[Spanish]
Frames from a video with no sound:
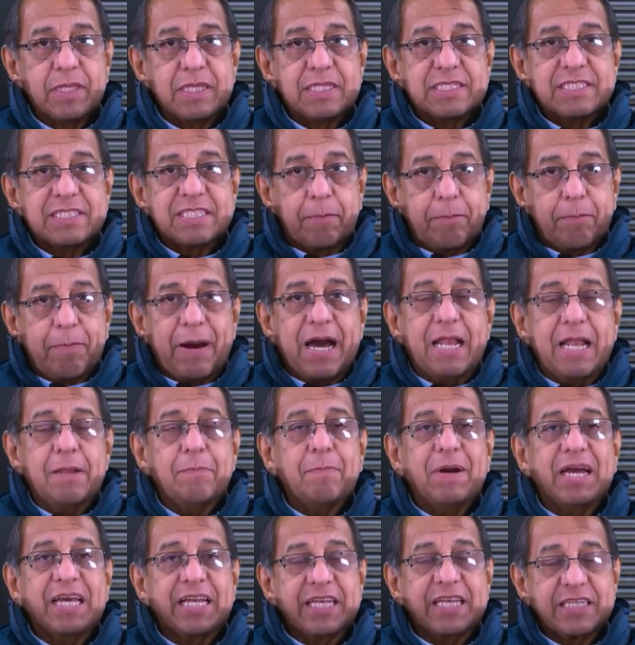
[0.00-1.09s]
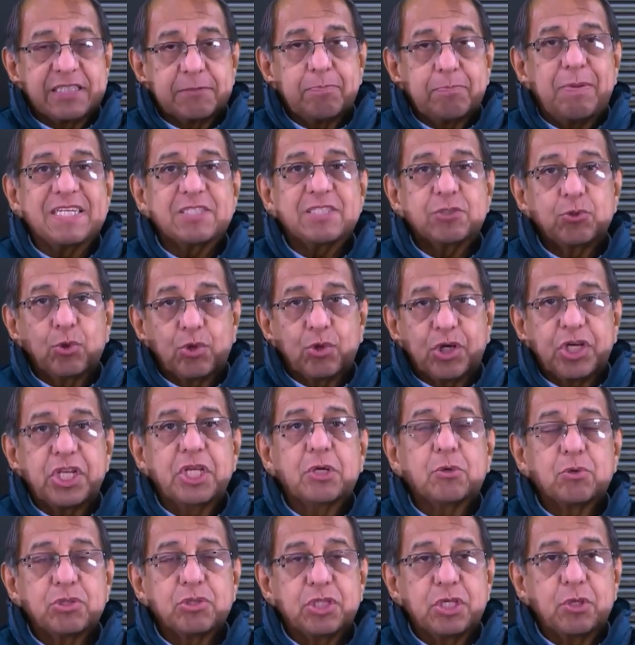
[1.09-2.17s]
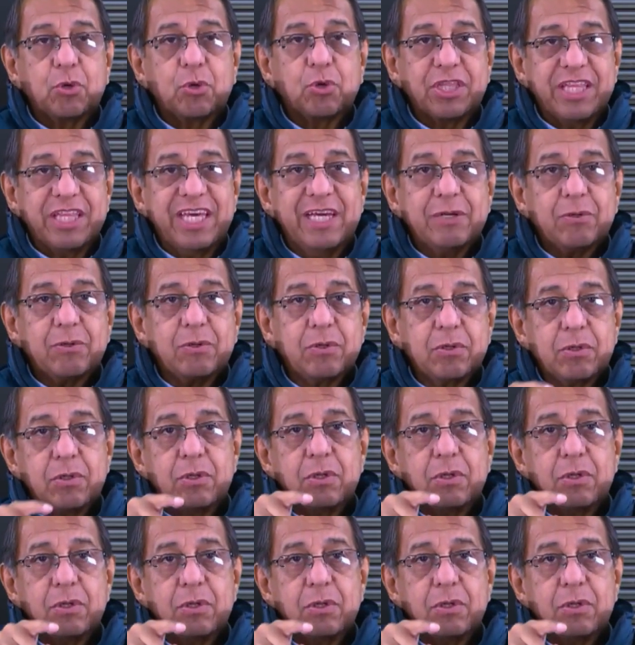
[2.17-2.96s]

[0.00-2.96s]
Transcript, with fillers: Se palpa el espacio cricotiroideo.